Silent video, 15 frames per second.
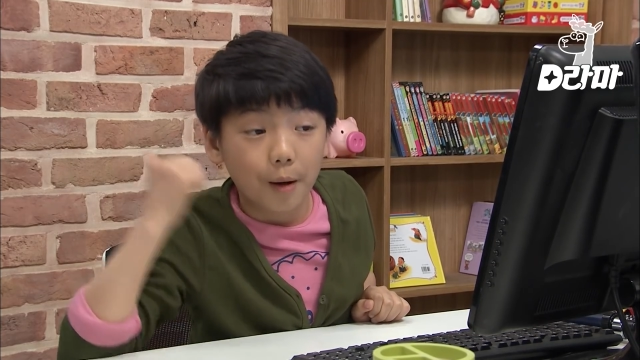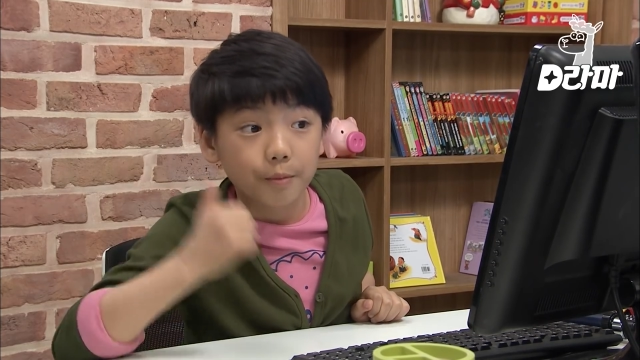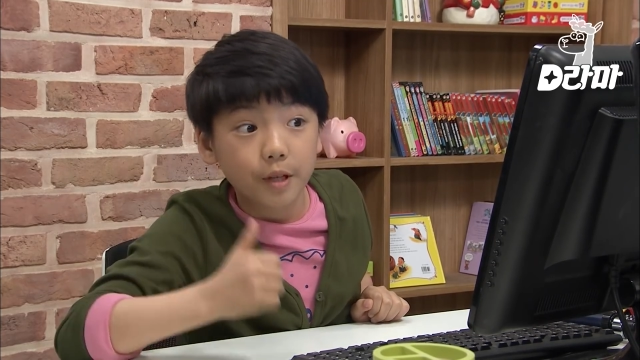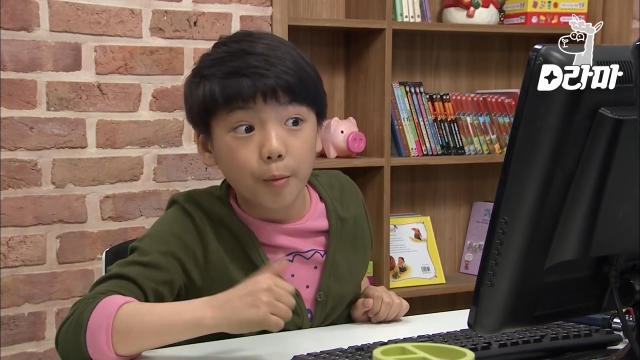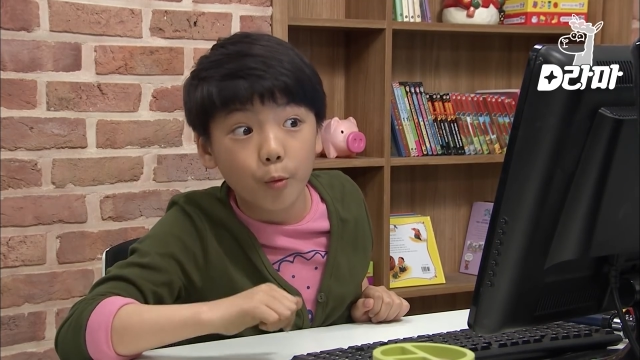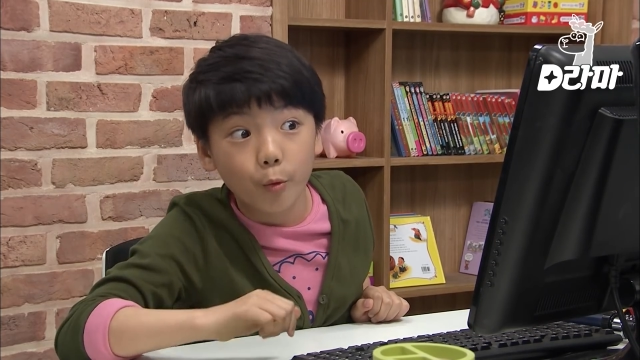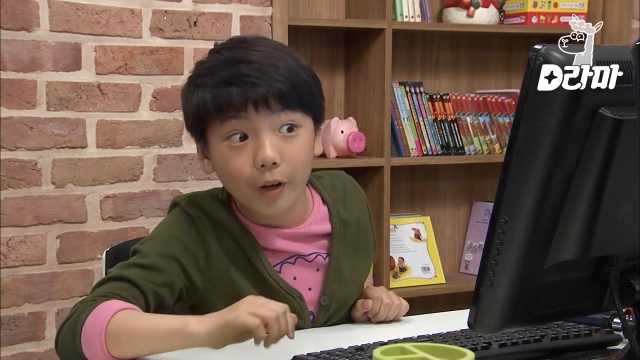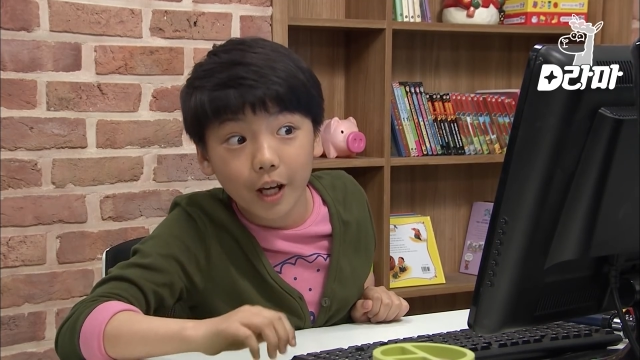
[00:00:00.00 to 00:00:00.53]

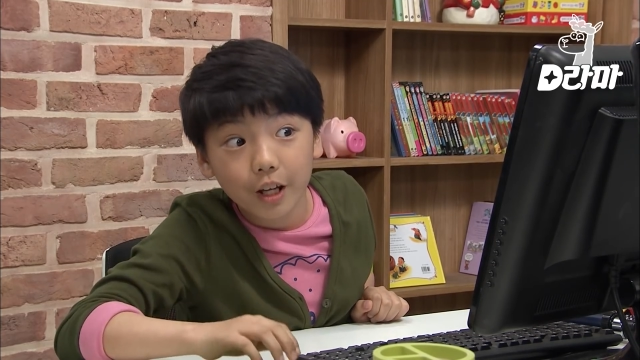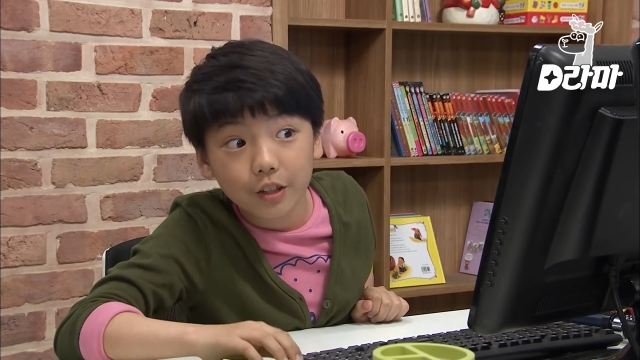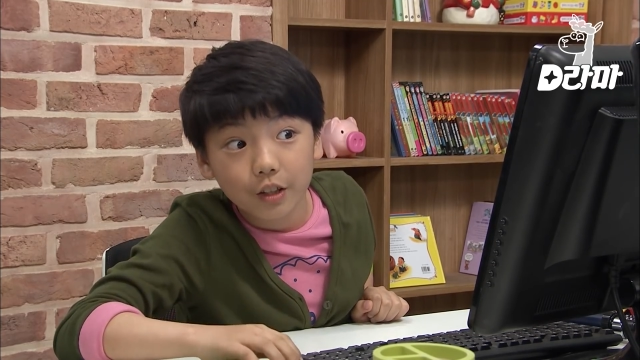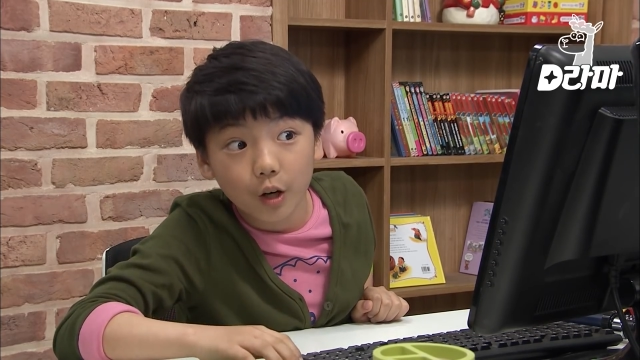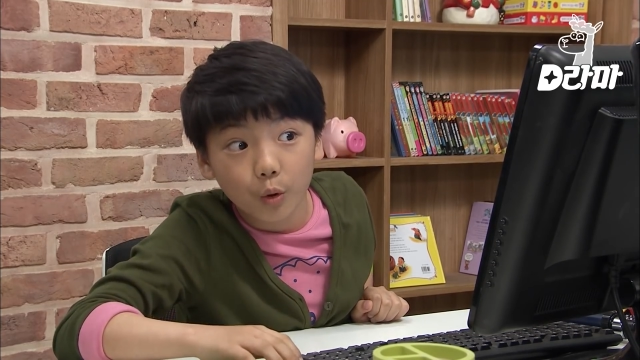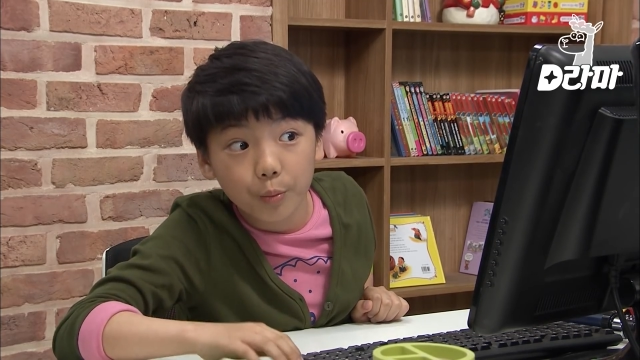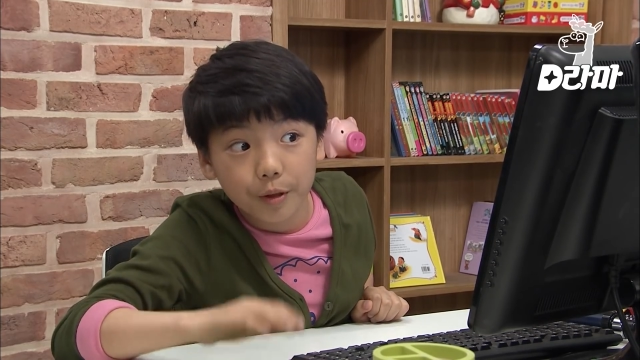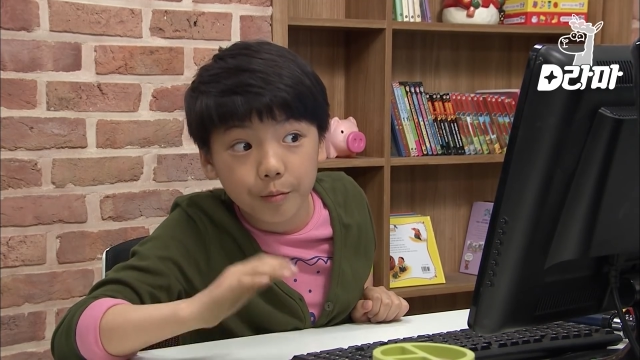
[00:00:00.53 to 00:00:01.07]
감자배
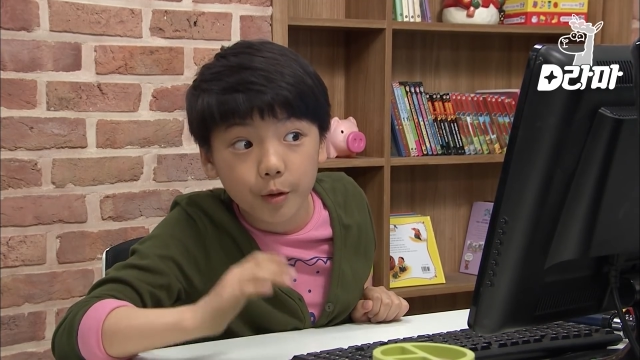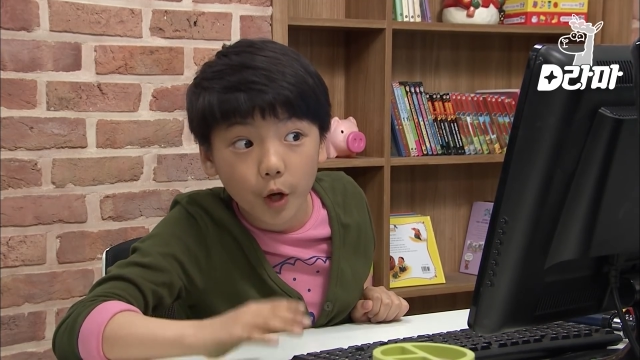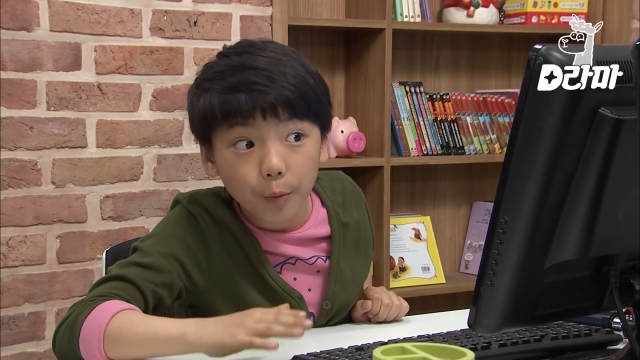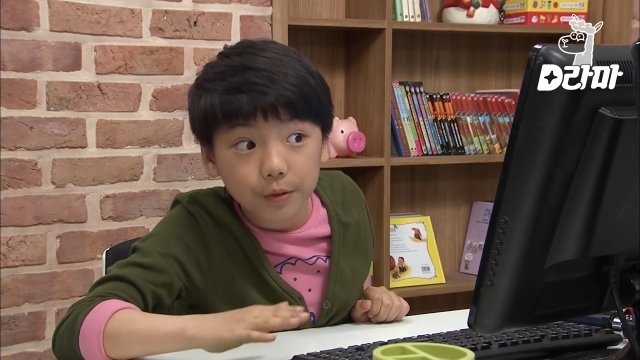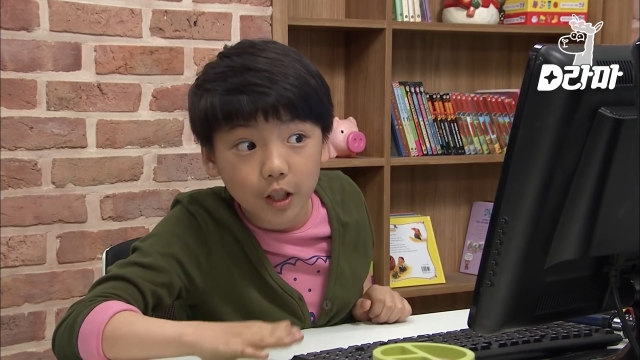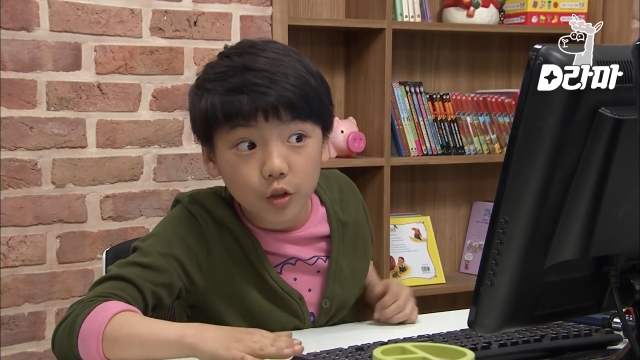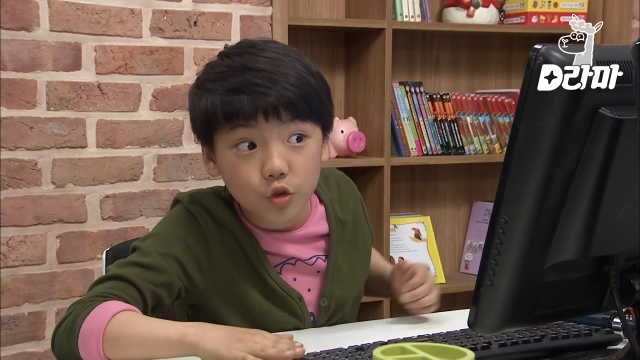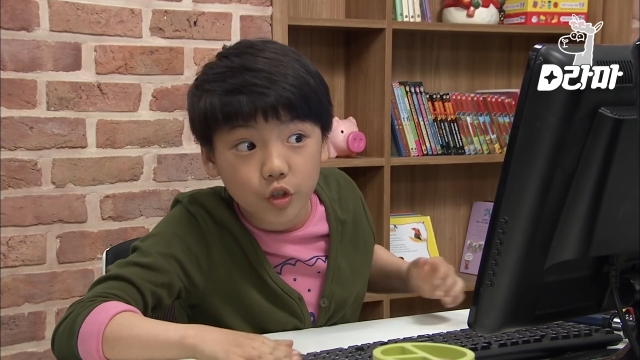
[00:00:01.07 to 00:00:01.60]
외계인들하고
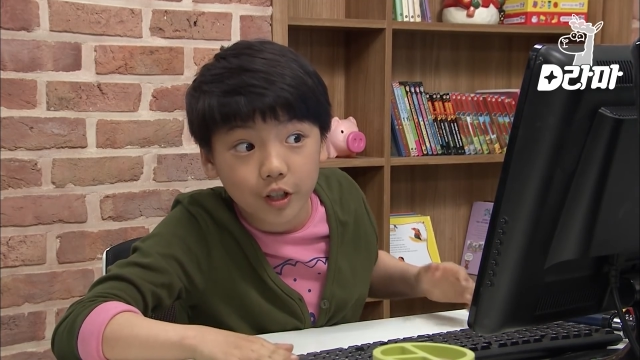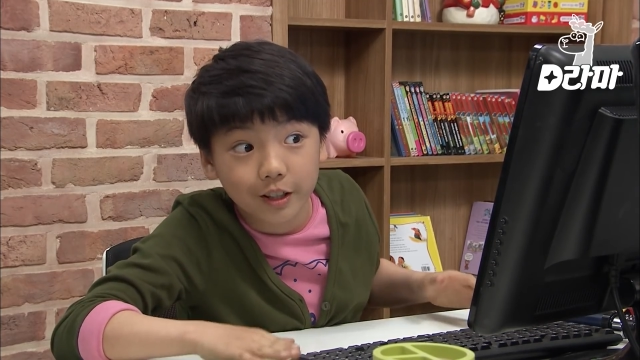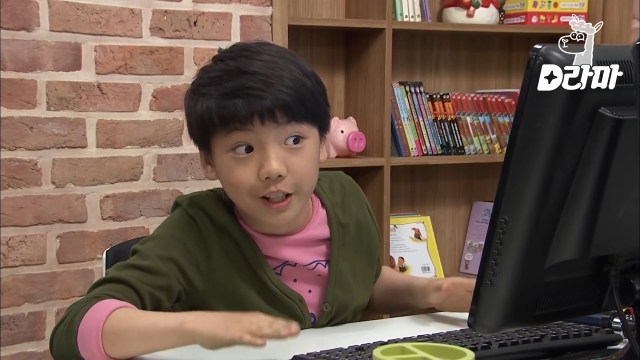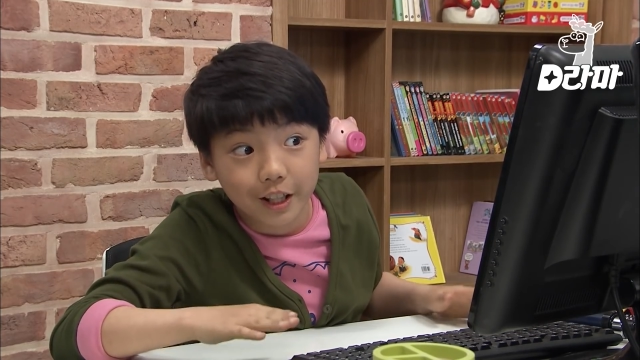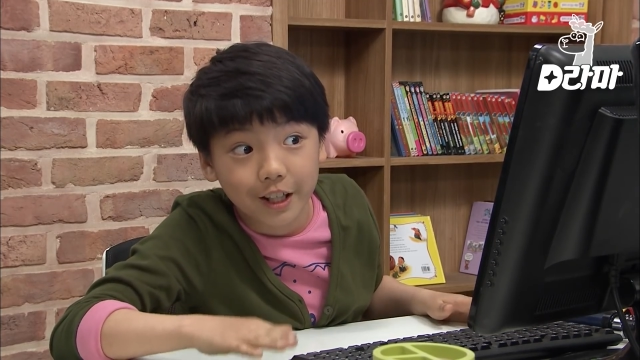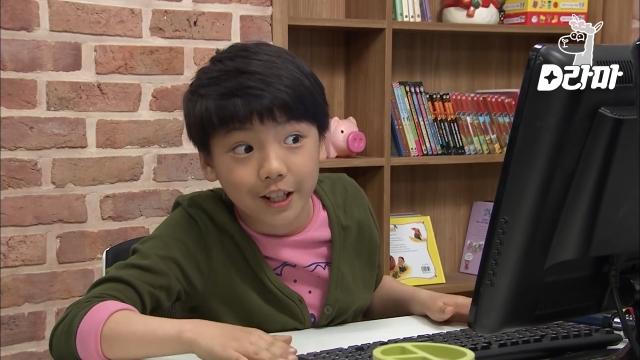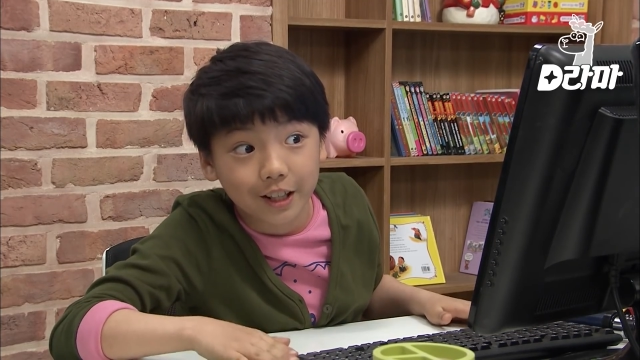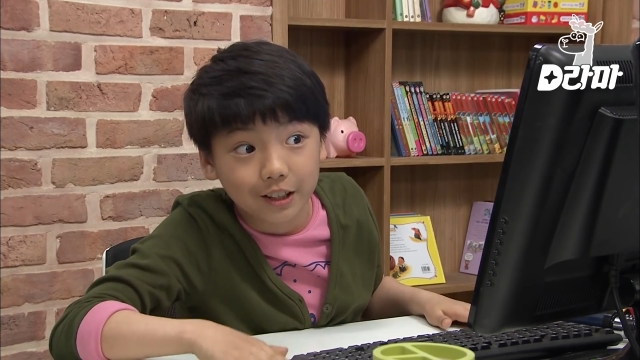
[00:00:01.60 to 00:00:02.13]
비밀 협상
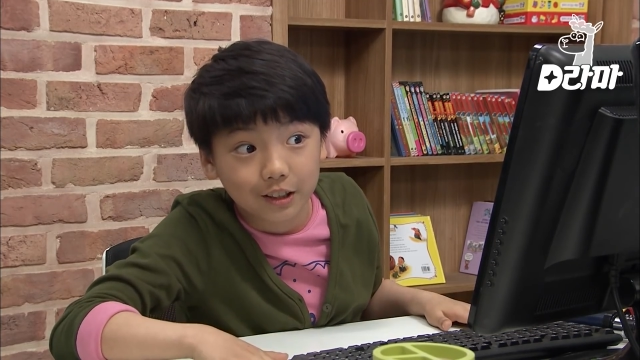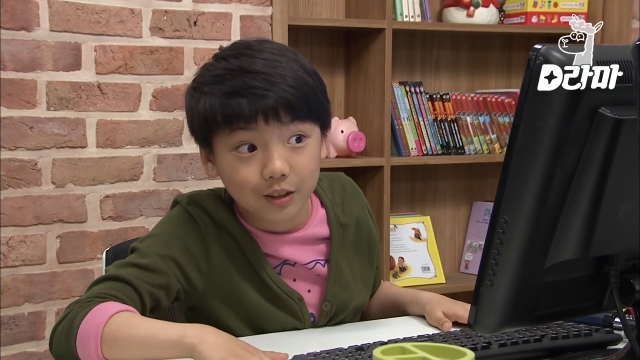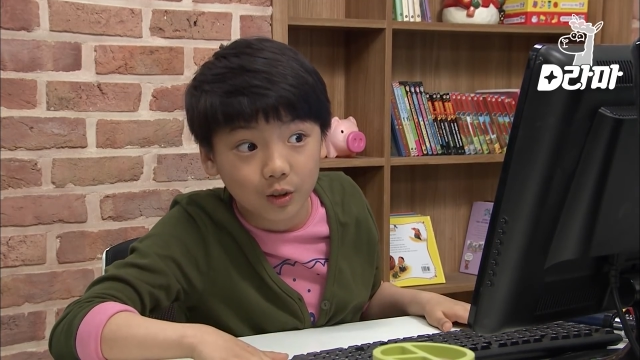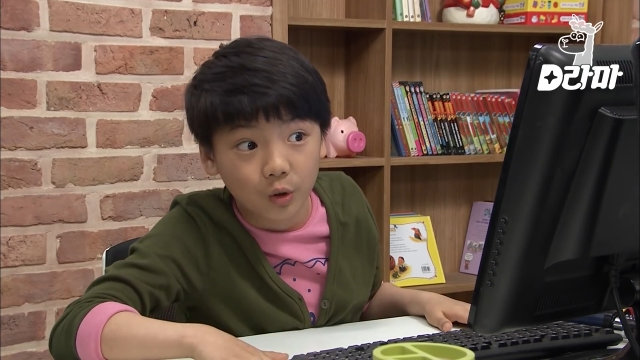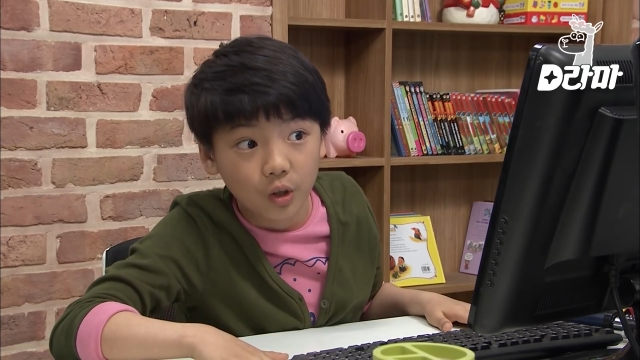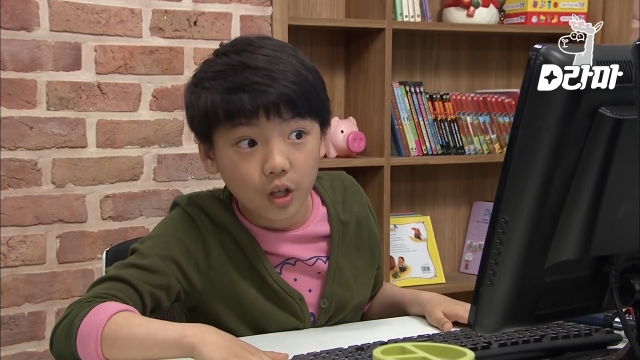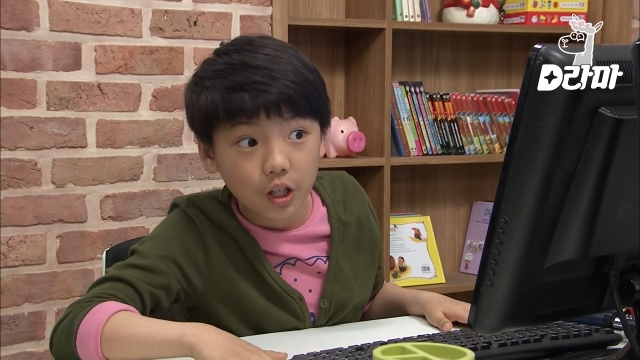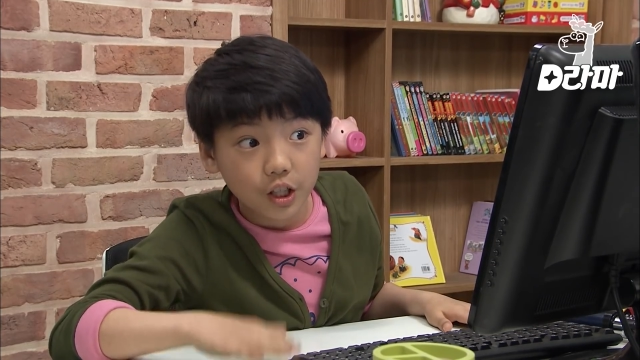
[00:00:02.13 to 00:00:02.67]
중이라는 얘기가
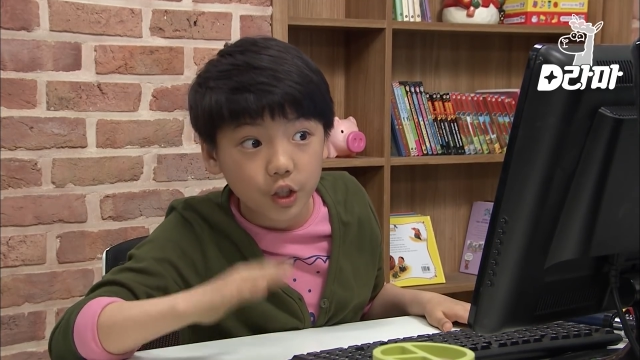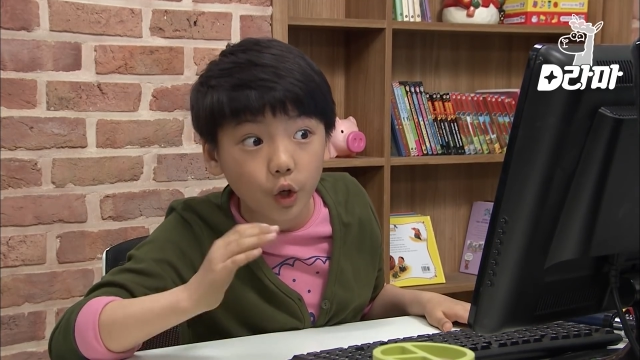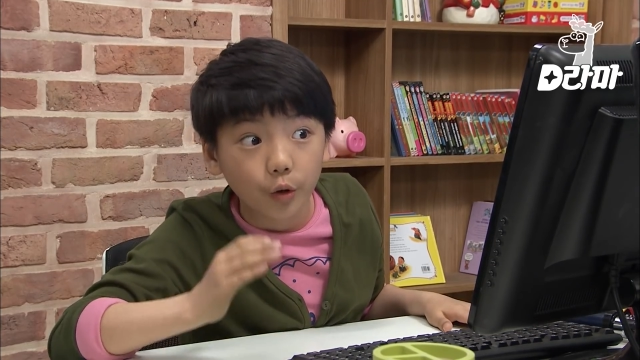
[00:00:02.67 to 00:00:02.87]
있어.